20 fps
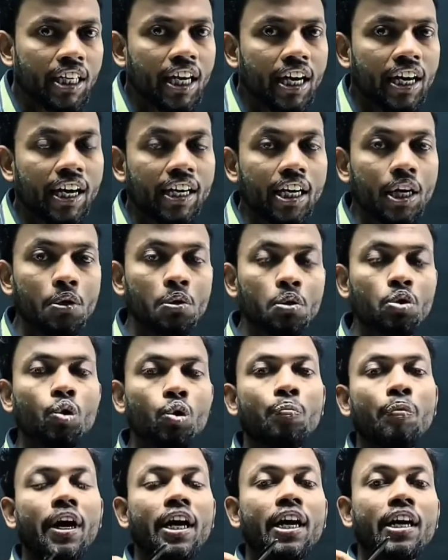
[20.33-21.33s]
अपडेट ये है
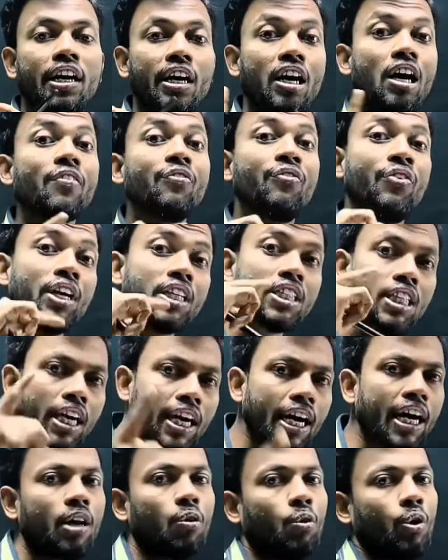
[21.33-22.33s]
कि यूट्यूब पे एक नया
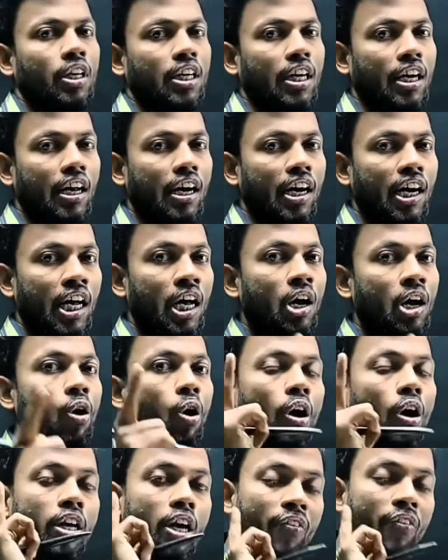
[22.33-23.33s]
फीचर ऐड होने जा रहा
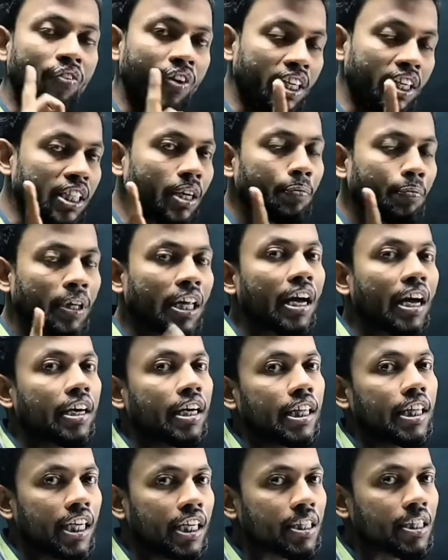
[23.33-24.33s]
है और ये फीचर
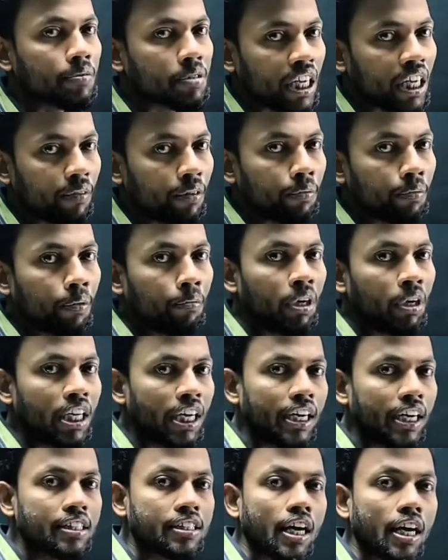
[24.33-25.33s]
पता है कितने सब्सक्राइबर
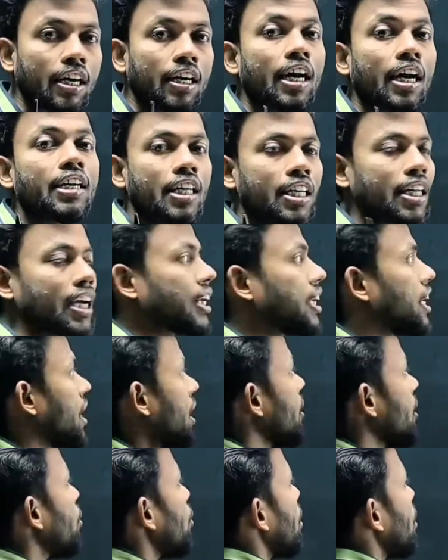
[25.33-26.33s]
पर मिल जाएगा इसका
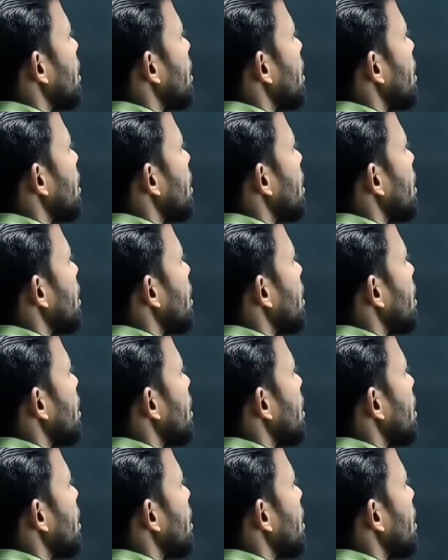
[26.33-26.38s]
क्राइटेरिया क्या